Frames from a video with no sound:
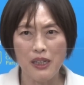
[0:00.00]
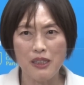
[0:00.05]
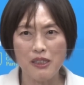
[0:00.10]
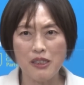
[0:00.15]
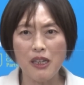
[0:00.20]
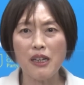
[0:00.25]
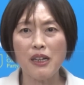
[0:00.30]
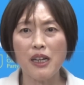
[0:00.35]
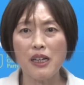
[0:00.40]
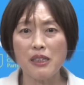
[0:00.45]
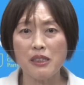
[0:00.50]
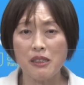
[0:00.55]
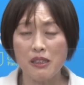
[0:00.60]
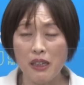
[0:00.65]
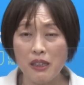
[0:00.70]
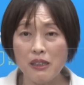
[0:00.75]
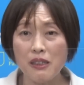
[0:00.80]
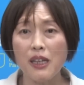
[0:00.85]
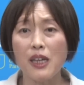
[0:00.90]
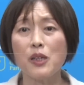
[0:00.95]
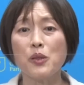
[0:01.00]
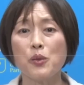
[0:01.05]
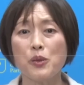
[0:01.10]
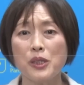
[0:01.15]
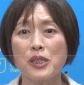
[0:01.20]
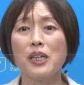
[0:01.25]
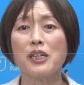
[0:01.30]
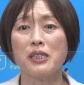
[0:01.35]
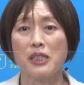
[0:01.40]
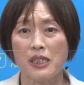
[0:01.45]
社会全体の
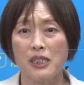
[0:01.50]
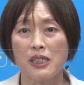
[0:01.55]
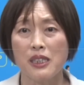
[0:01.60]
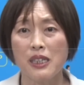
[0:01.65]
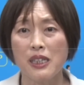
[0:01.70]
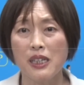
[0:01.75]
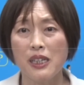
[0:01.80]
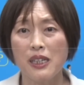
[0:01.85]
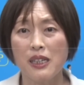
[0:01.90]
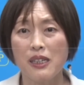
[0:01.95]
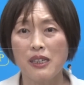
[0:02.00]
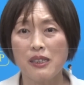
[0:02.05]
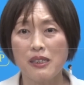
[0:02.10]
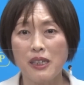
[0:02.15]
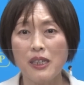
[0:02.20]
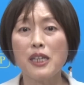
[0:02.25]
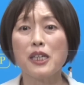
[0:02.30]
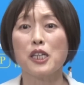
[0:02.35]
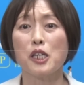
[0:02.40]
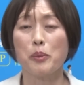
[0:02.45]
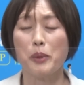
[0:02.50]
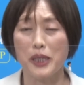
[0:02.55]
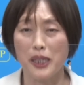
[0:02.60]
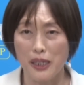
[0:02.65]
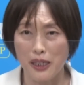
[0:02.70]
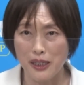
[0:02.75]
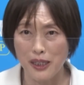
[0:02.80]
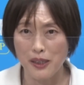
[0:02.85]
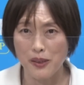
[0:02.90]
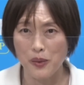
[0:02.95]
利益でなければ
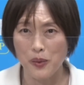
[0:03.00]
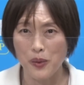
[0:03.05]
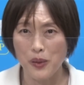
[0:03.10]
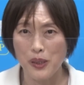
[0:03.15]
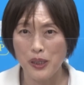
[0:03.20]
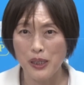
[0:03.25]
ならないと。